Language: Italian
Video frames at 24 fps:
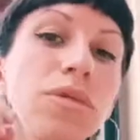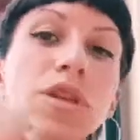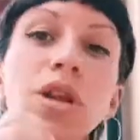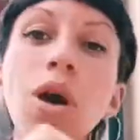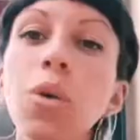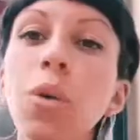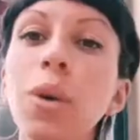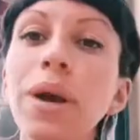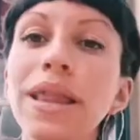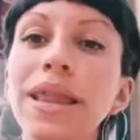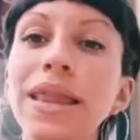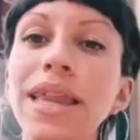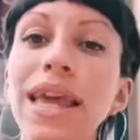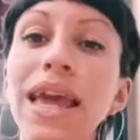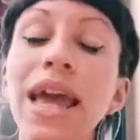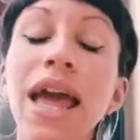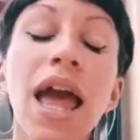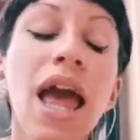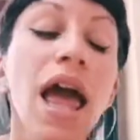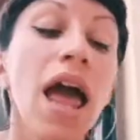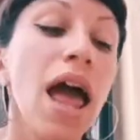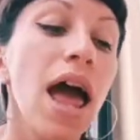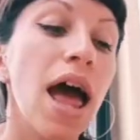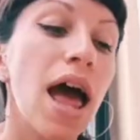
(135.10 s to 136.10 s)
Quindi
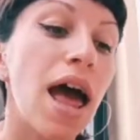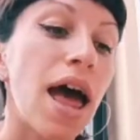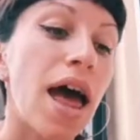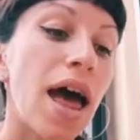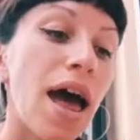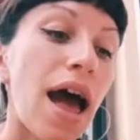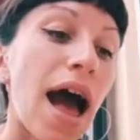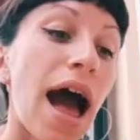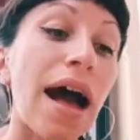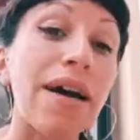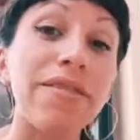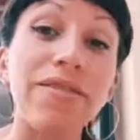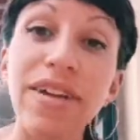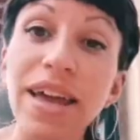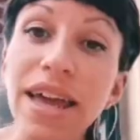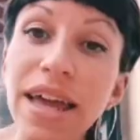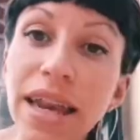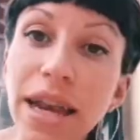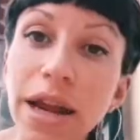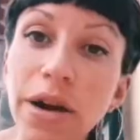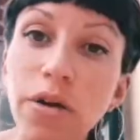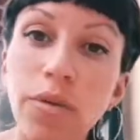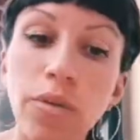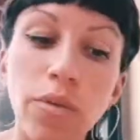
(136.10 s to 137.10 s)
eh,
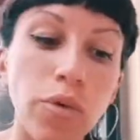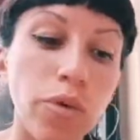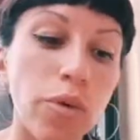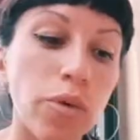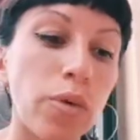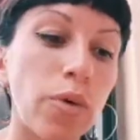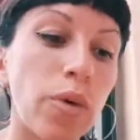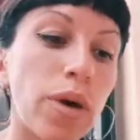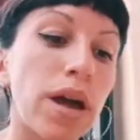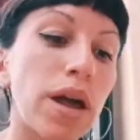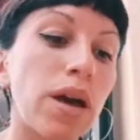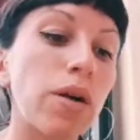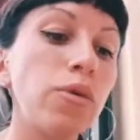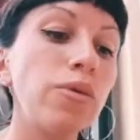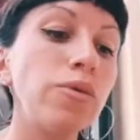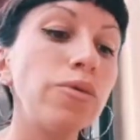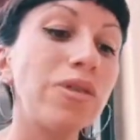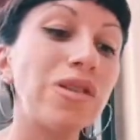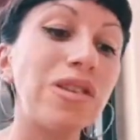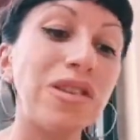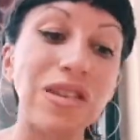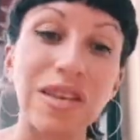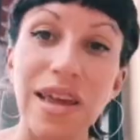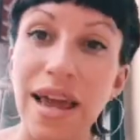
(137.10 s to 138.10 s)
avere comunque
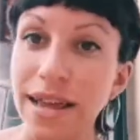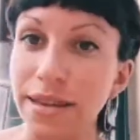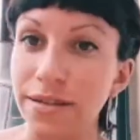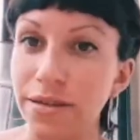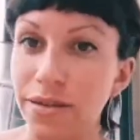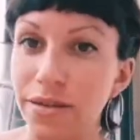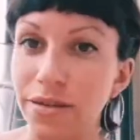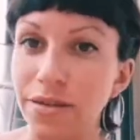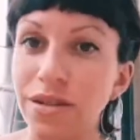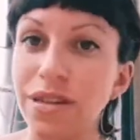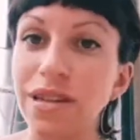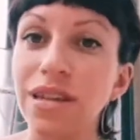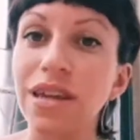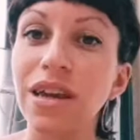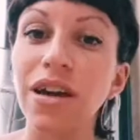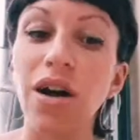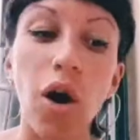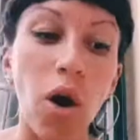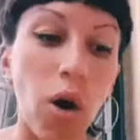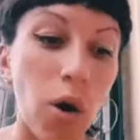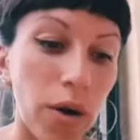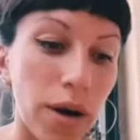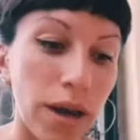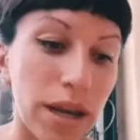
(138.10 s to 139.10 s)
un set di
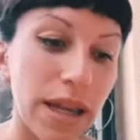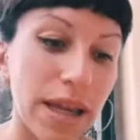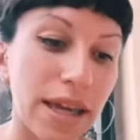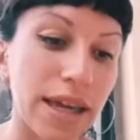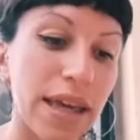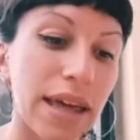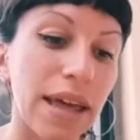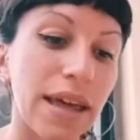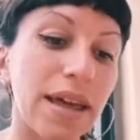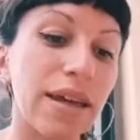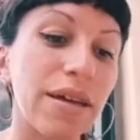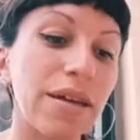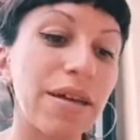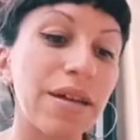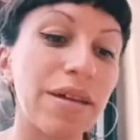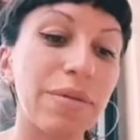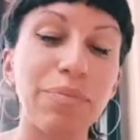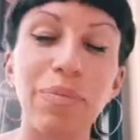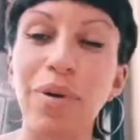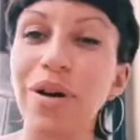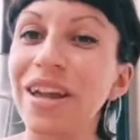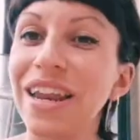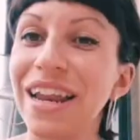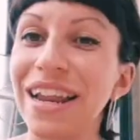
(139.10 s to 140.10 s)
oli che
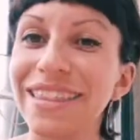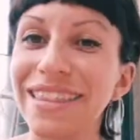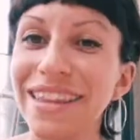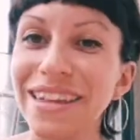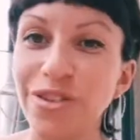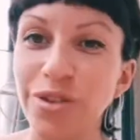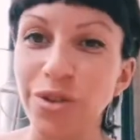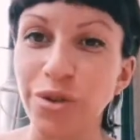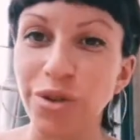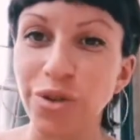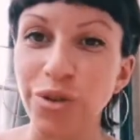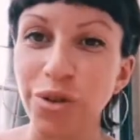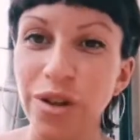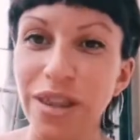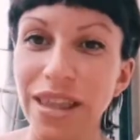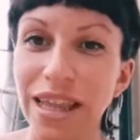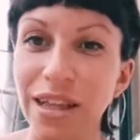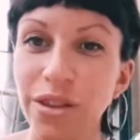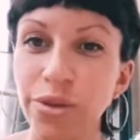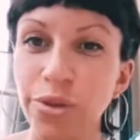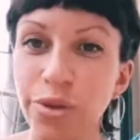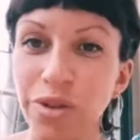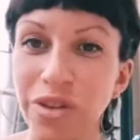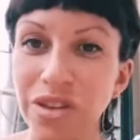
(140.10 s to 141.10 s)
poi in realtà sono
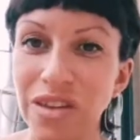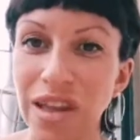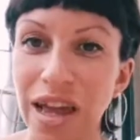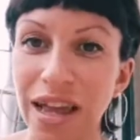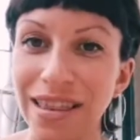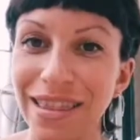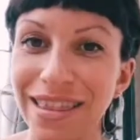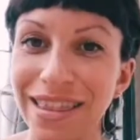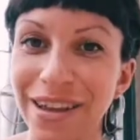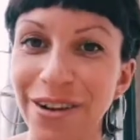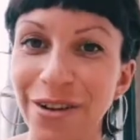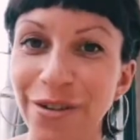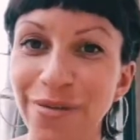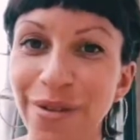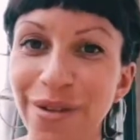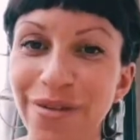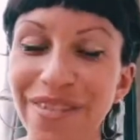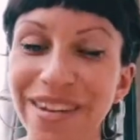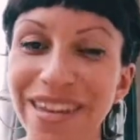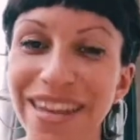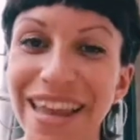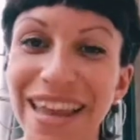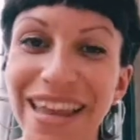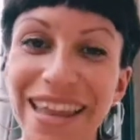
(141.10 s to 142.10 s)
soltanto sette come
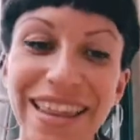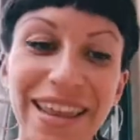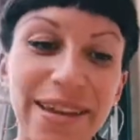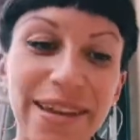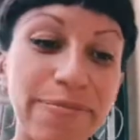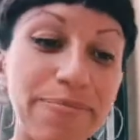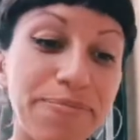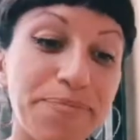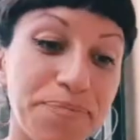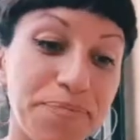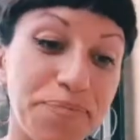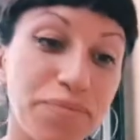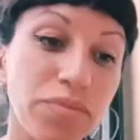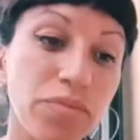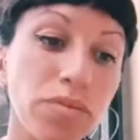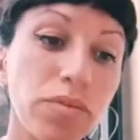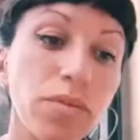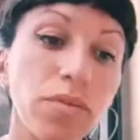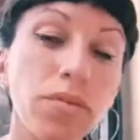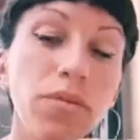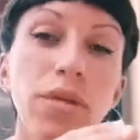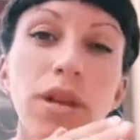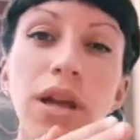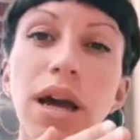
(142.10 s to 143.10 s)
vedete
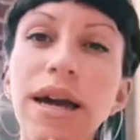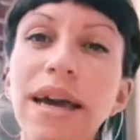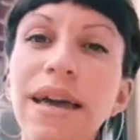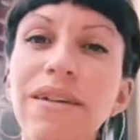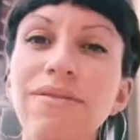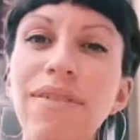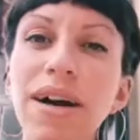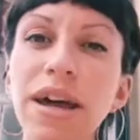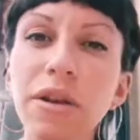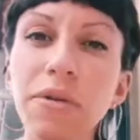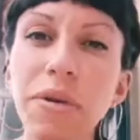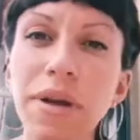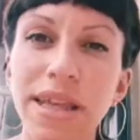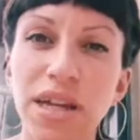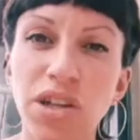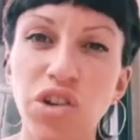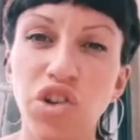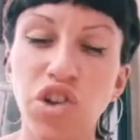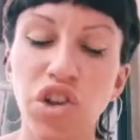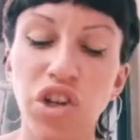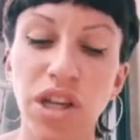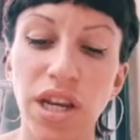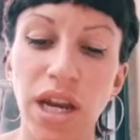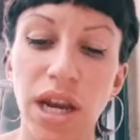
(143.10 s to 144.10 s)
che vanno ad
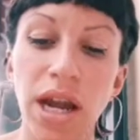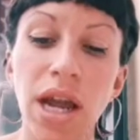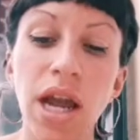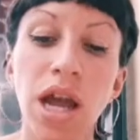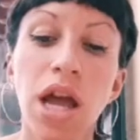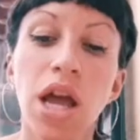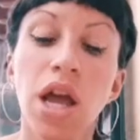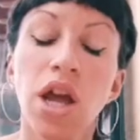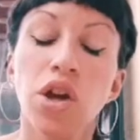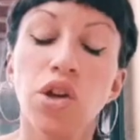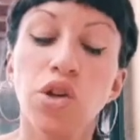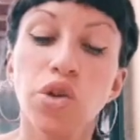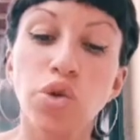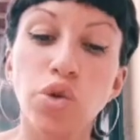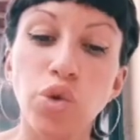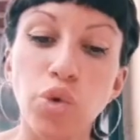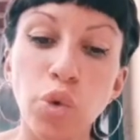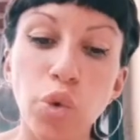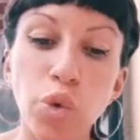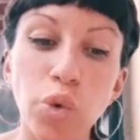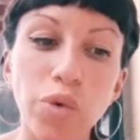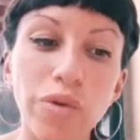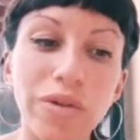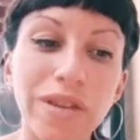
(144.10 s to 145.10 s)
agire
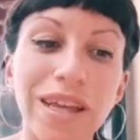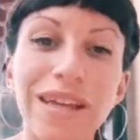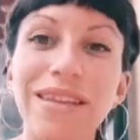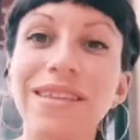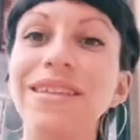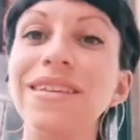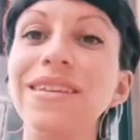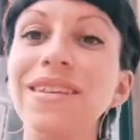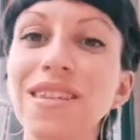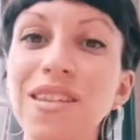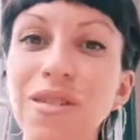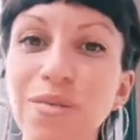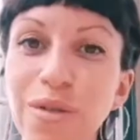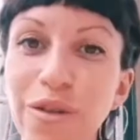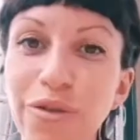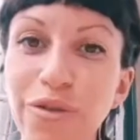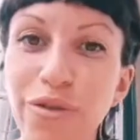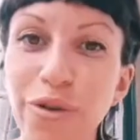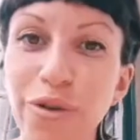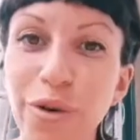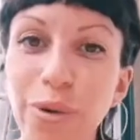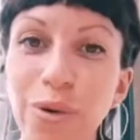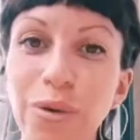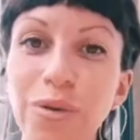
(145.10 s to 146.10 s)
su tantissimi
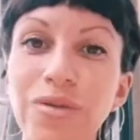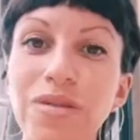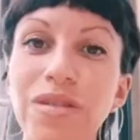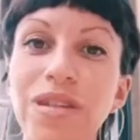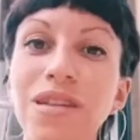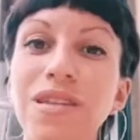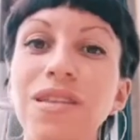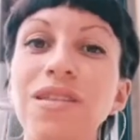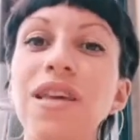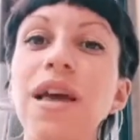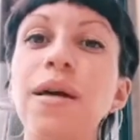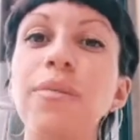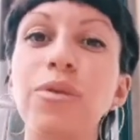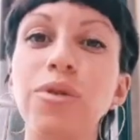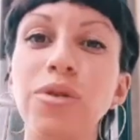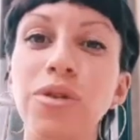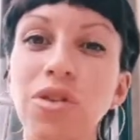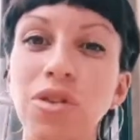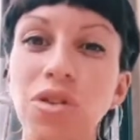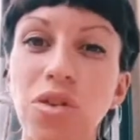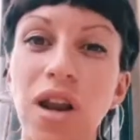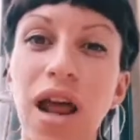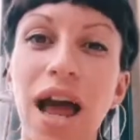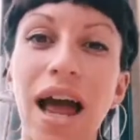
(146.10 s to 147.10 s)
fronti, sia
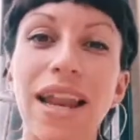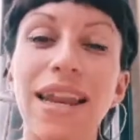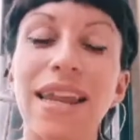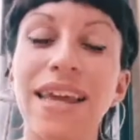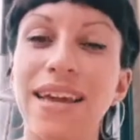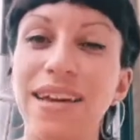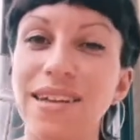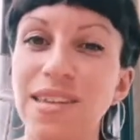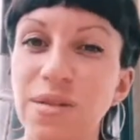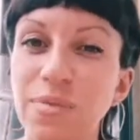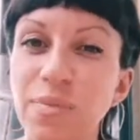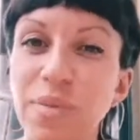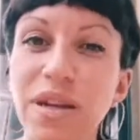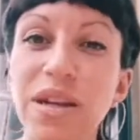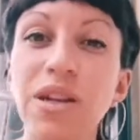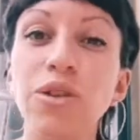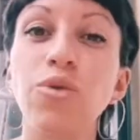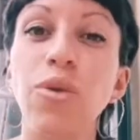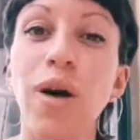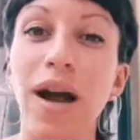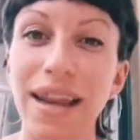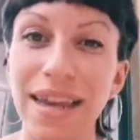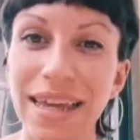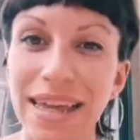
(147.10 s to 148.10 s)
emozionali che
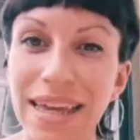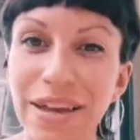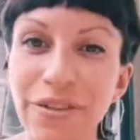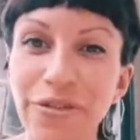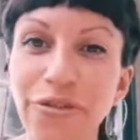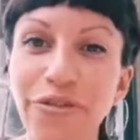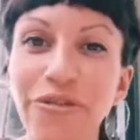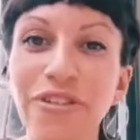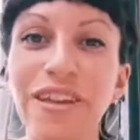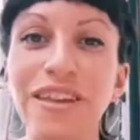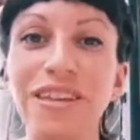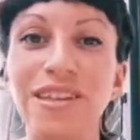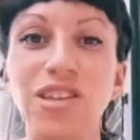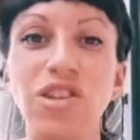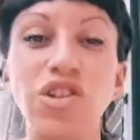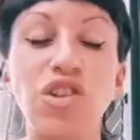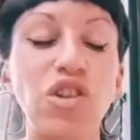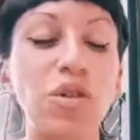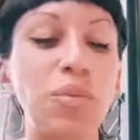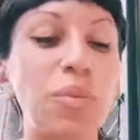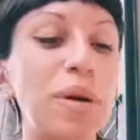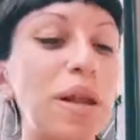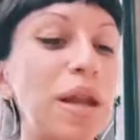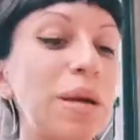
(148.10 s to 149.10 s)
spirituali che
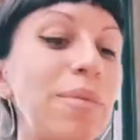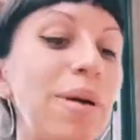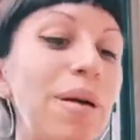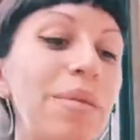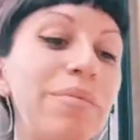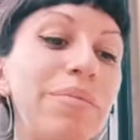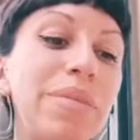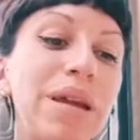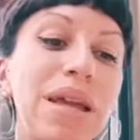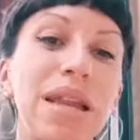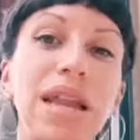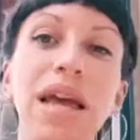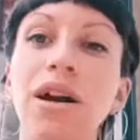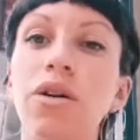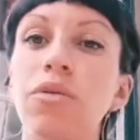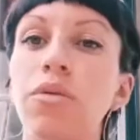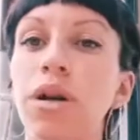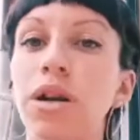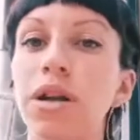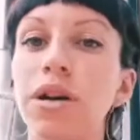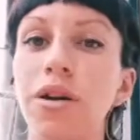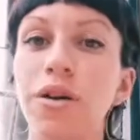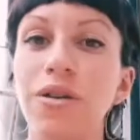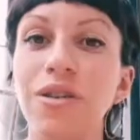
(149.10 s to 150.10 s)
fisici, per i bambini è
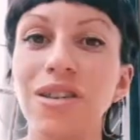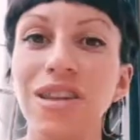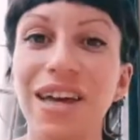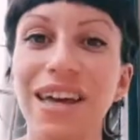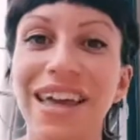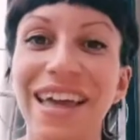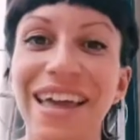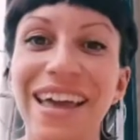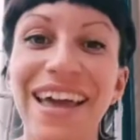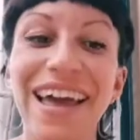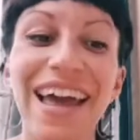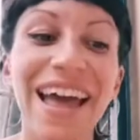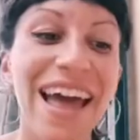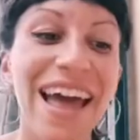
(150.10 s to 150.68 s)
qualcosa che